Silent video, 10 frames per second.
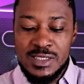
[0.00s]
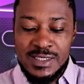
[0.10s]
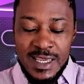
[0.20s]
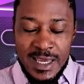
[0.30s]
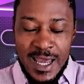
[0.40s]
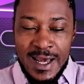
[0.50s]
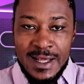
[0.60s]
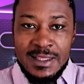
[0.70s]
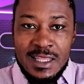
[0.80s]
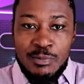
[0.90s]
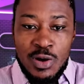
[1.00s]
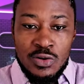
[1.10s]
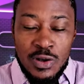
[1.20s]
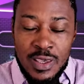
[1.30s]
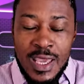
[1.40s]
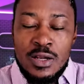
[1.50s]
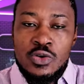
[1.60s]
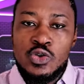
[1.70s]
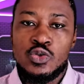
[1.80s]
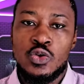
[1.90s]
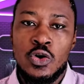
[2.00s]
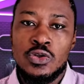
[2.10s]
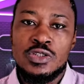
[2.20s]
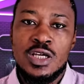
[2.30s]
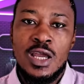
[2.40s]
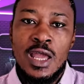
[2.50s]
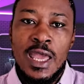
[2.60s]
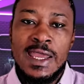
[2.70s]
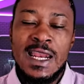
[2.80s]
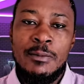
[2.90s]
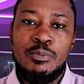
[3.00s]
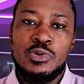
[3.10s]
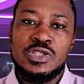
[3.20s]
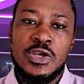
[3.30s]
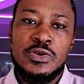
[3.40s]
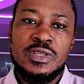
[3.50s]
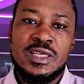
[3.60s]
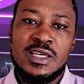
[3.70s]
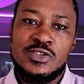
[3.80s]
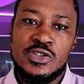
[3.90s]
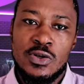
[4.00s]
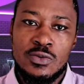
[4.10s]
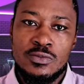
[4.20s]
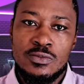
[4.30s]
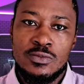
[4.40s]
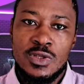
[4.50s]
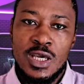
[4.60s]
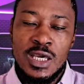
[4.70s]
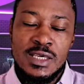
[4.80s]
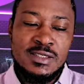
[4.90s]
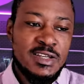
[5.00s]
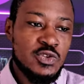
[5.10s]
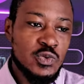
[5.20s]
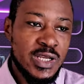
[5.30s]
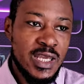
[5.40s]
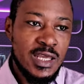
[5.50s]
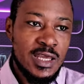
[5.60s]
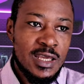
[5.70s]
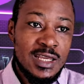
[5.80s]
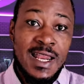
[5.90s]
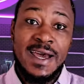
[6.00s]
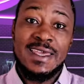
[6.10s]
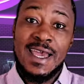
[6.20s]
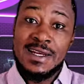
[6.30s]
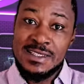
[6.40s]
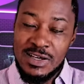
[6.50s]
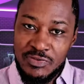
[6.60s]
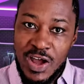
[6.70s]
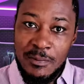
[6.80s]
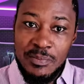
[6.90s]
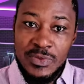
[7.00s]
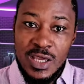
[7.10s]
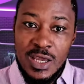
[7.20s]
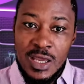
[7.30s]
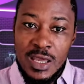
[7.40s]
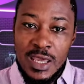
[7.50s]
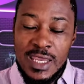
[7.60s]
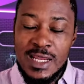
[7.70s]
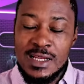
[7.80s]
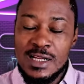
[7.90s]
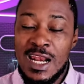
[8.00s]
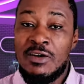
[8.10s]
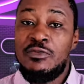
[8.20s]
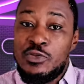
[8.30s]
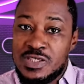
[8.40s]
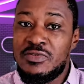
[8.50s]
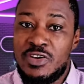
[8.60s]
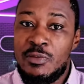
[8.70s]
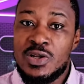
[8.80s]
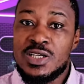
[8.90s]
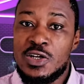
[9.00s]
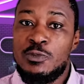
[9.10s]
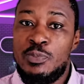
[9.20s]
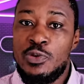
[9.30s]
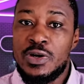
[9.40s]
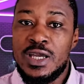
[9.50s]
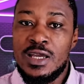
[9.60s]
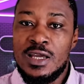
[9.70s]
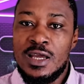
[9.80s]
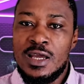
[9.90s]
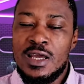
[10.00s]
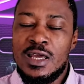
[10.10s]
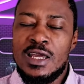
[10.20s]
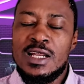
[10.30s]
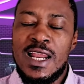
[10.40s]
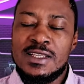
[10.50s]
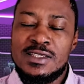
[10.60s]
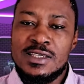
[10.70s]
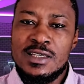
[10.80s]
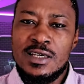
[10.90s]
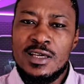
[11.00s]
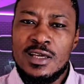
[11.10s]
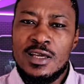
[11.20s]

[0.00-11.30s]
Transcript: il s'est arrêté pendant quelques secondes et il a posé une question. Il s'est tourné, il a regardé sa femme et il a vu sa femme en train de pleurer et il a dit,